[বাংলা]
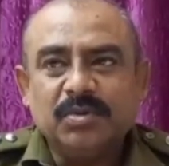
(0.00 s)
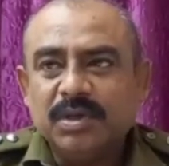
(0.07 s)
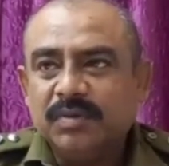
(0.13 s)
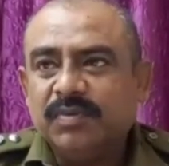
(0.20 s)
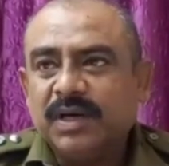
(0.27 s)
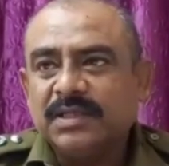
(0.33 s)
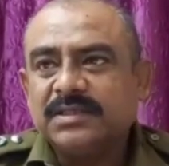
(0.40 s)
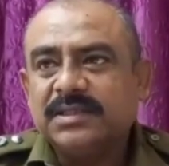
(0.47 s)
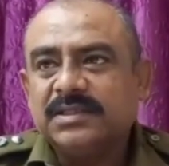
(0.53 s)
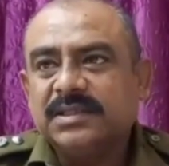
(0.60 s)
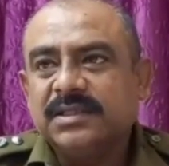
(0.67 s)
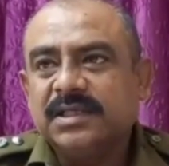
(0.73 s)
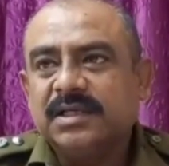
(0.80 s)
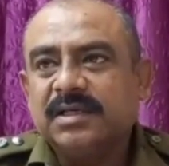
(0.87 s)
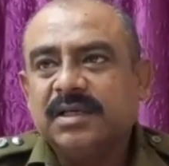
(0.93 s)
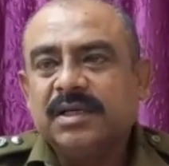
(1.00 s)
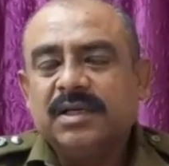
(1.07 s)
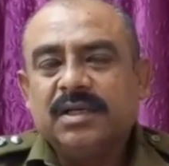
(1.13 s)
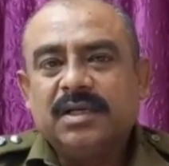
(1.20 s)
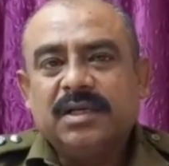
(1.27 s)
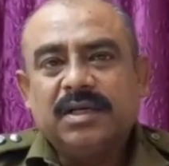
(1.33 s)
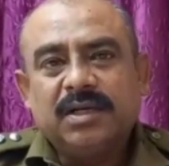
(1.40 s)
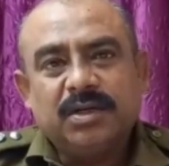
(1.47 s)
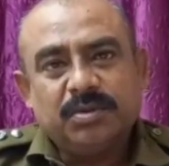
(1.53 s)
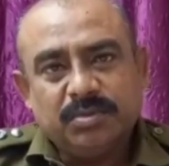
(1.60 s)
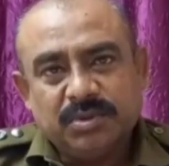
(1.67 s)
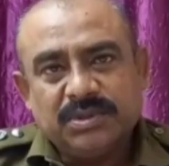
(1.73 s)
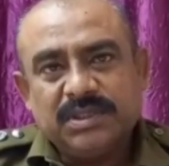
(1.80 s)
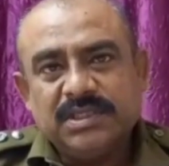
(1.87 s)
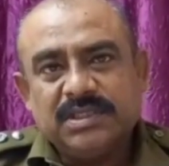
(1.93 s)
হুগলি ফায়ার স্টেশনের হ্যাঁ,
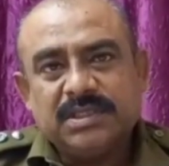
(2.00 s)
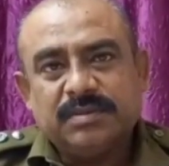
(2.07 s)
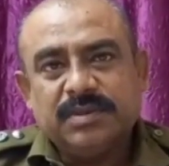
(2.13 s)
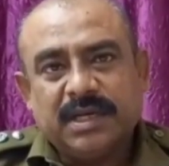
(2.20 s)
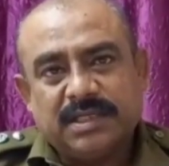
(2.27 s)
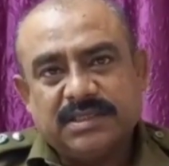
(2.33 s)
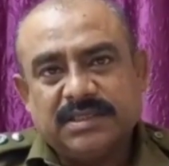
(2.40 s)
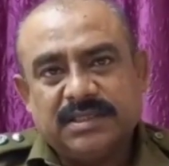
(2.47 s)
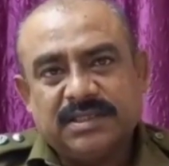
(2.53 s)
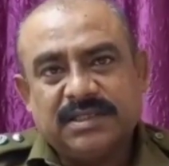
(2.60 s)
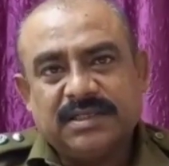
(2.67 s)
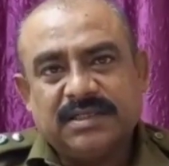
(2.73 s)
ওসি হিসেবে আছি